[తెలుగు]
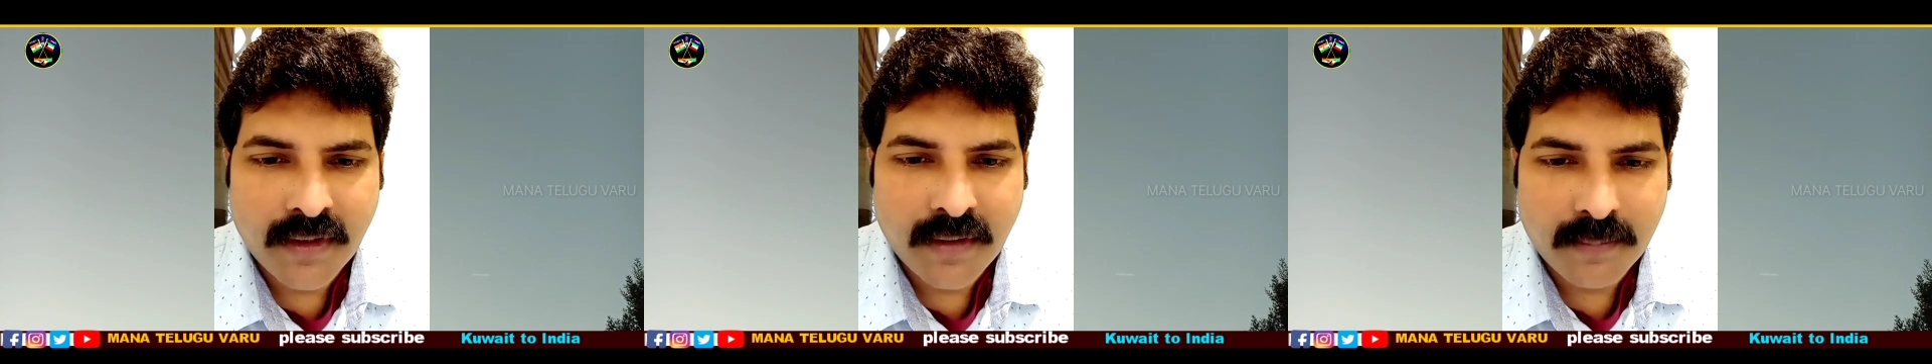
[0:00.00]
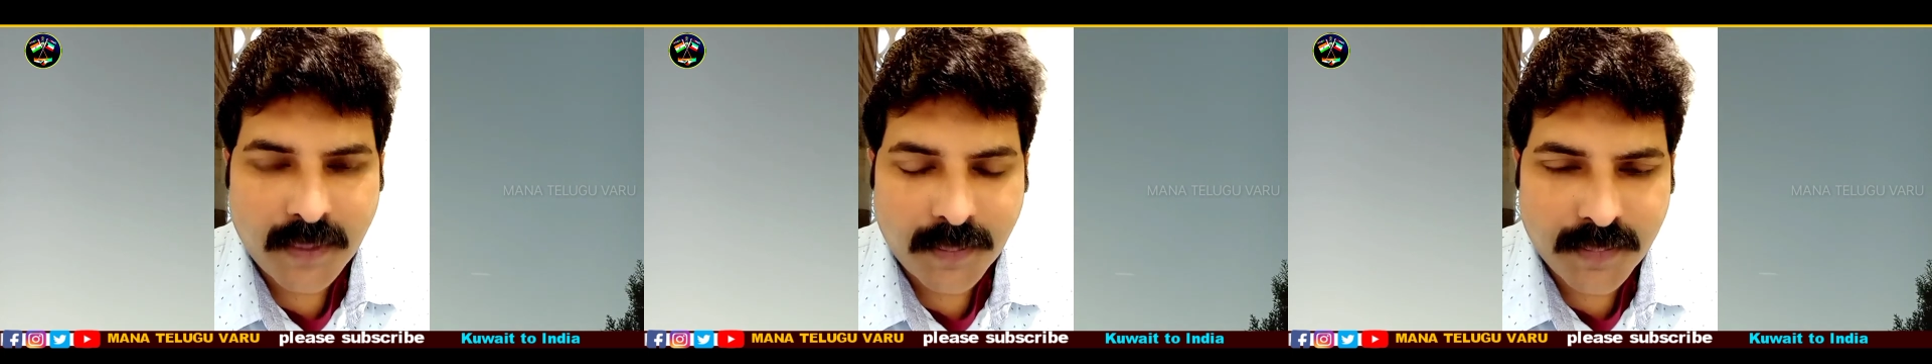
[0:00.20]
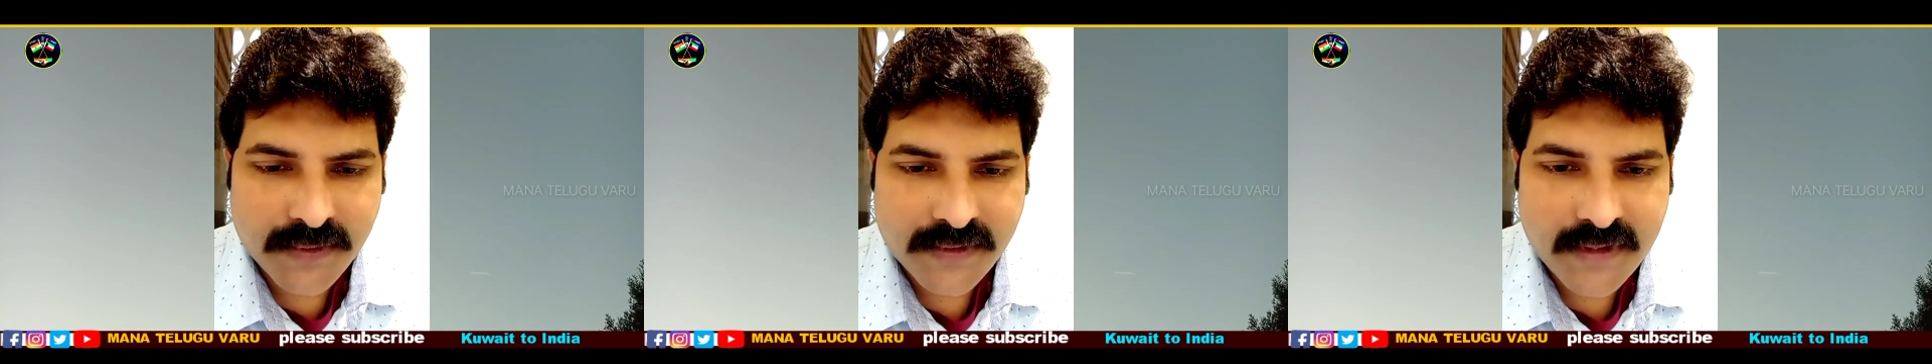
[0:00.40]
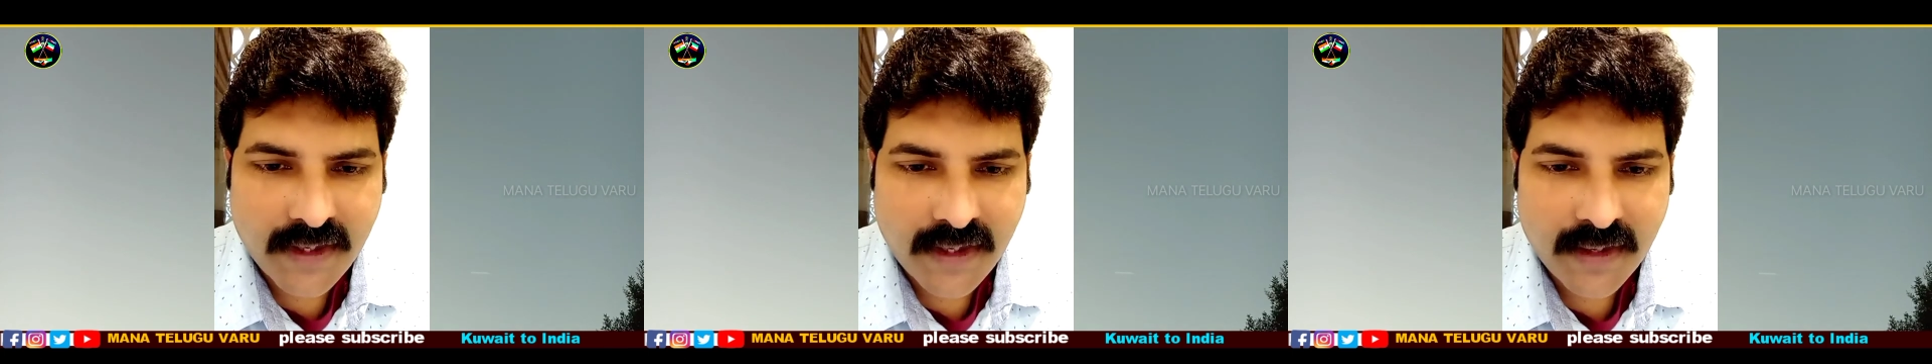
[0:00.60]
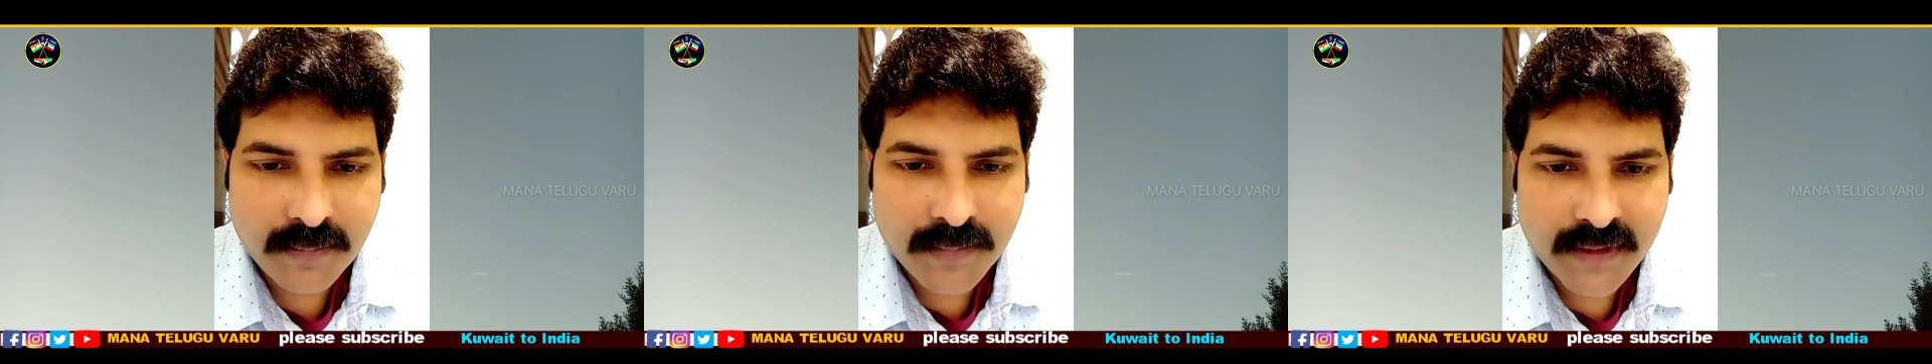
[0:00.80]
పాపం
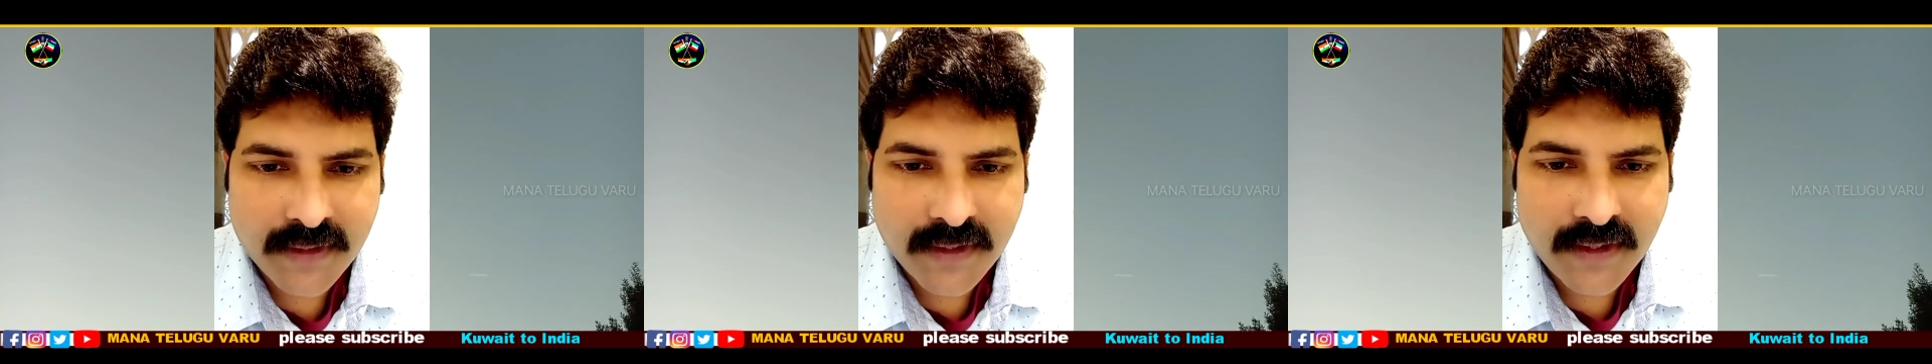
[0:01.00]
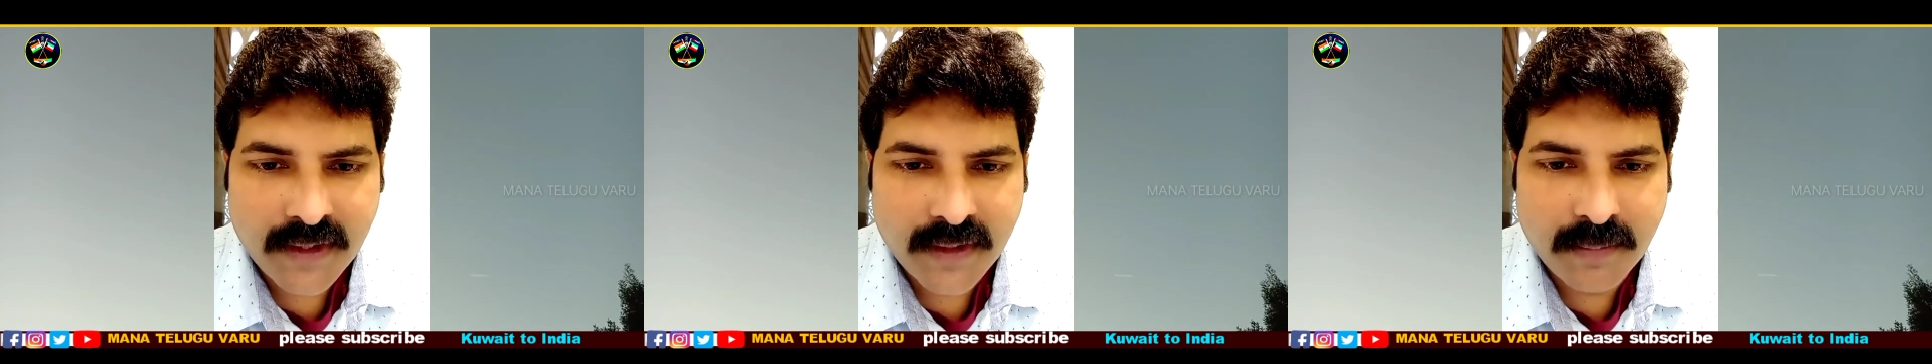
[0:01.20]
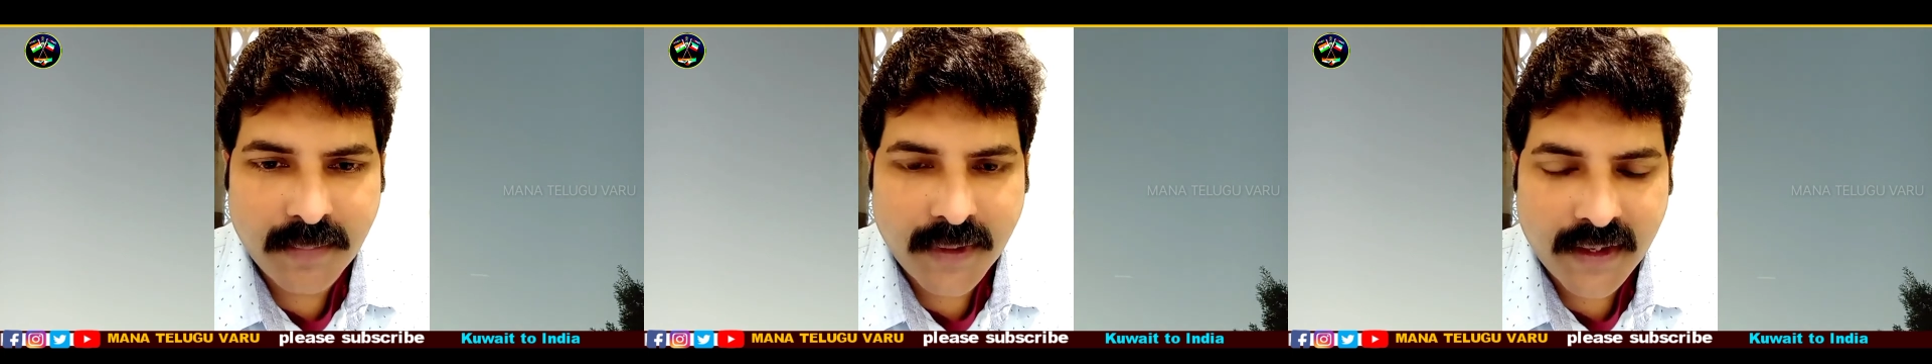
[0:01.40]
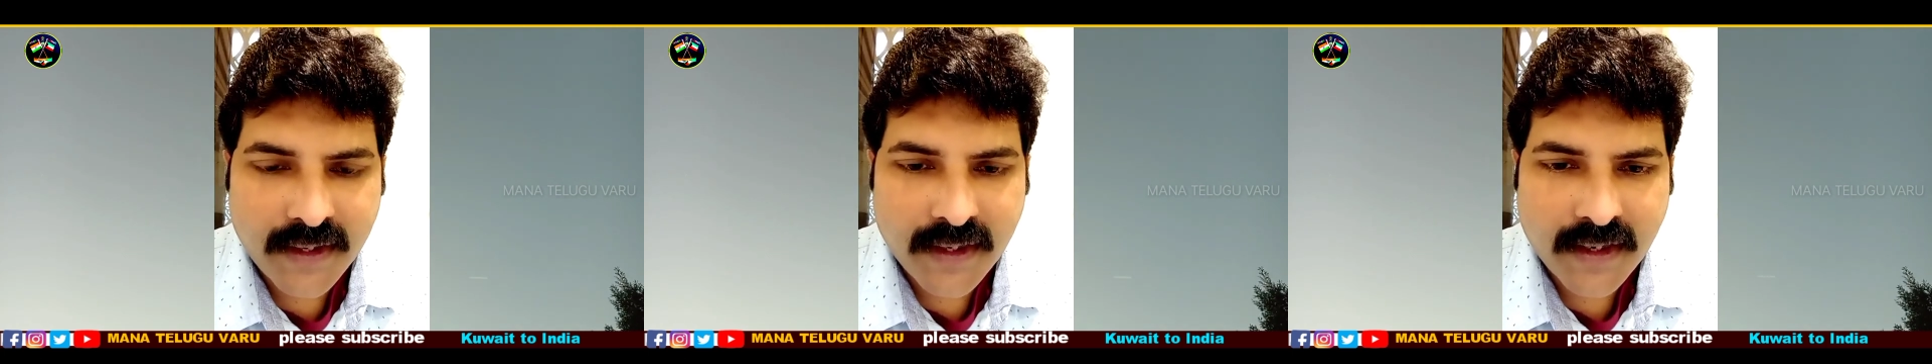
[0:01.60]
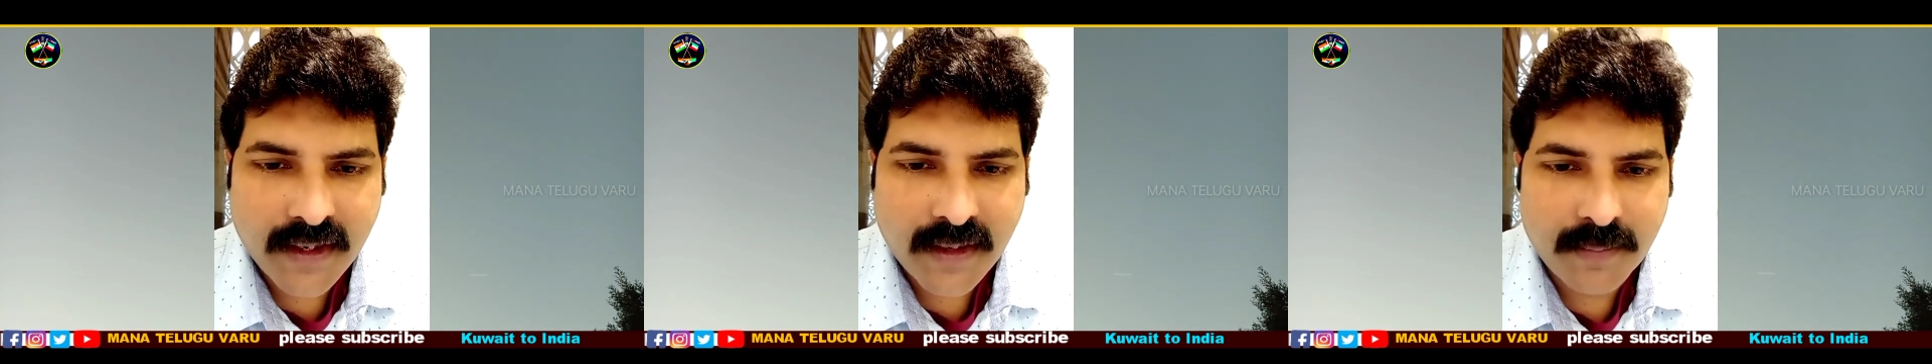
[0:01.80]
చాలామంది బయట
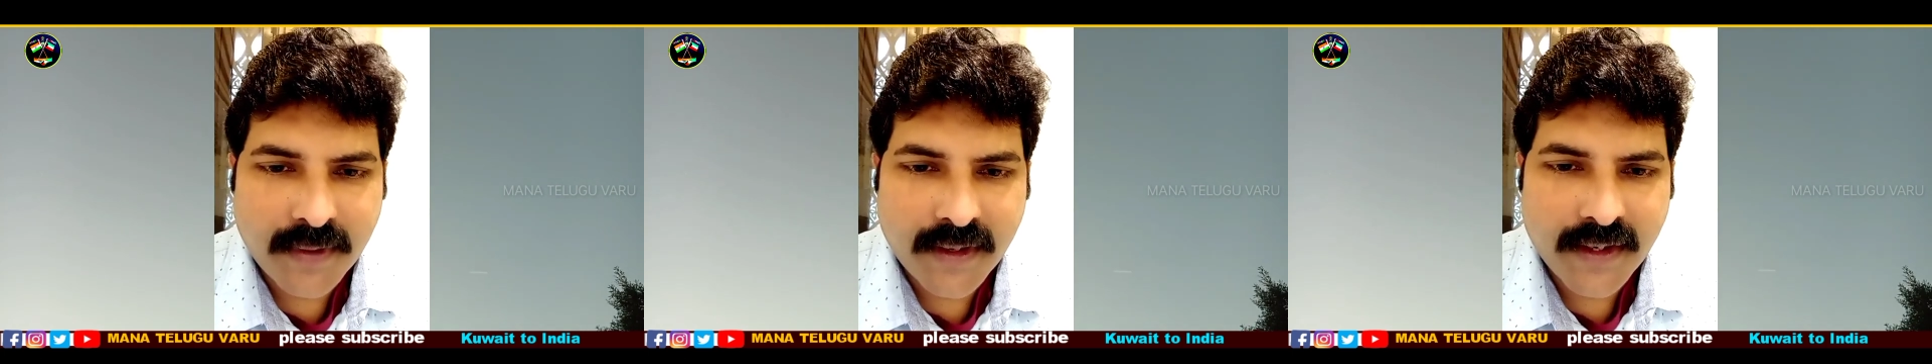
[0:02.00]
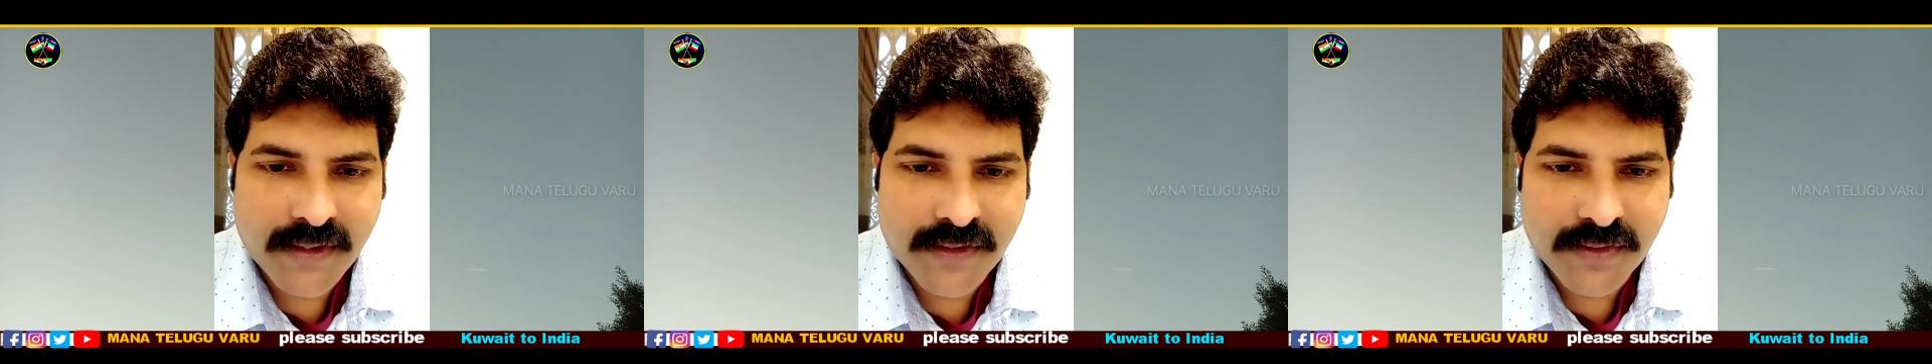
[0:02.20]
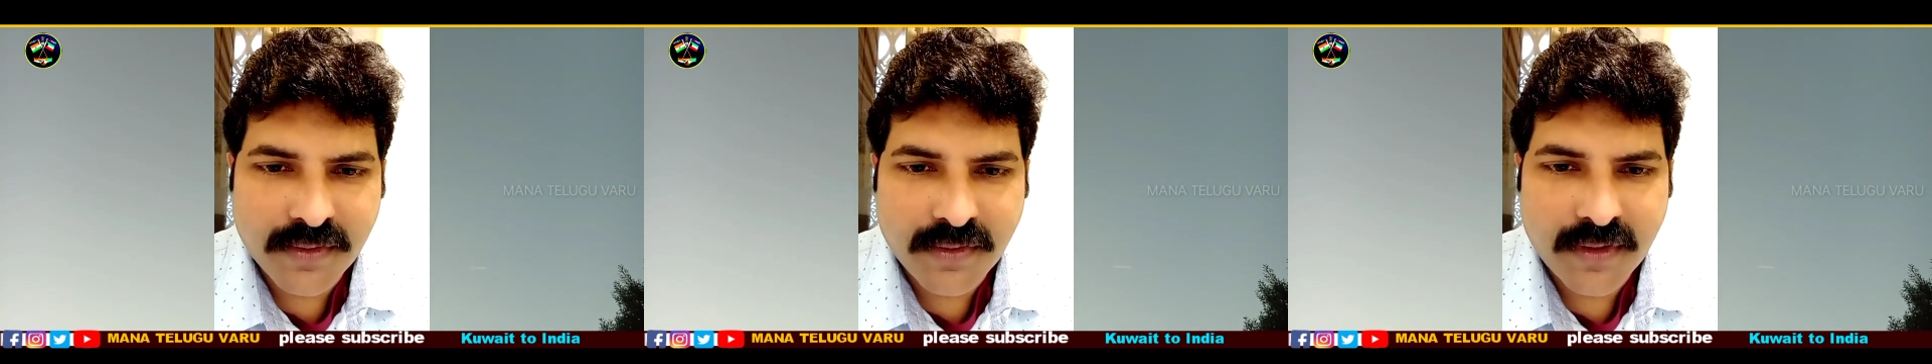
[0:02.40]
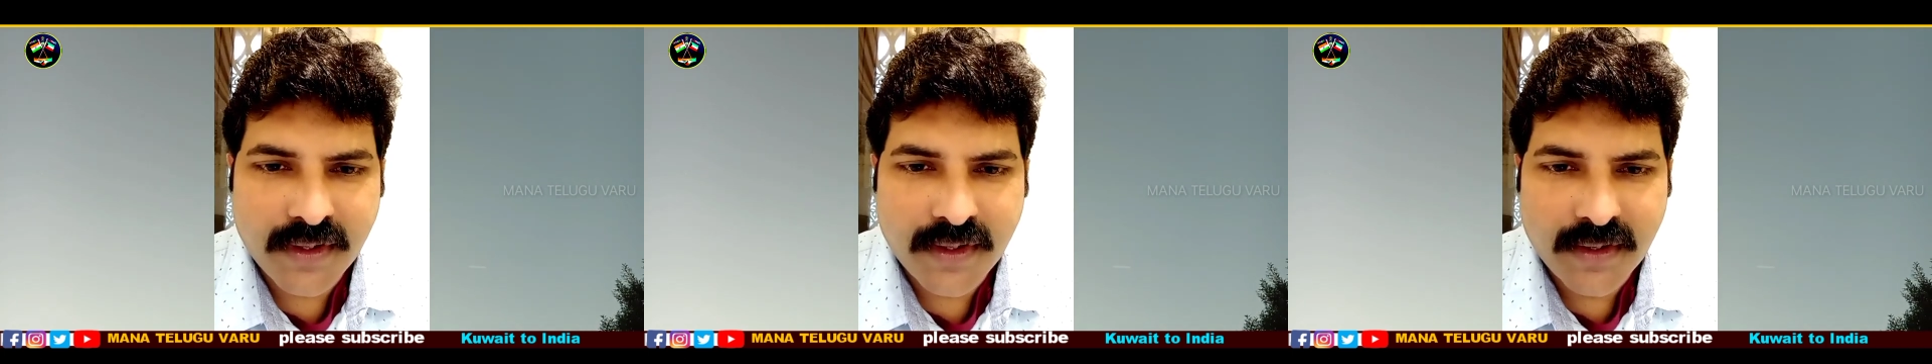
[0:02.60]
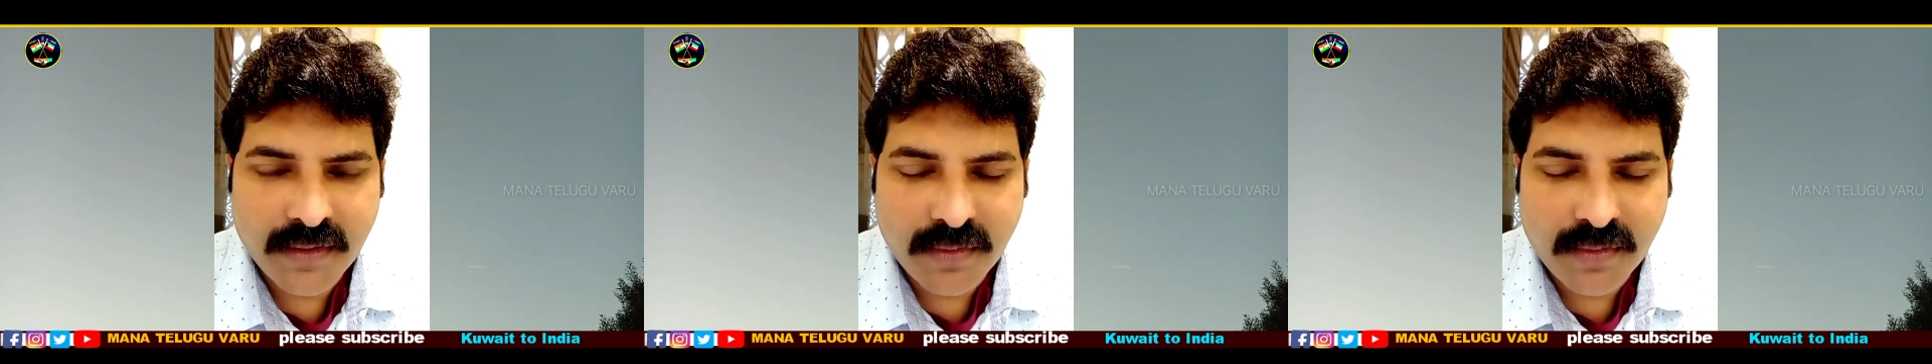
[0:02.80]
అక్కమ్మ వేయించుకుని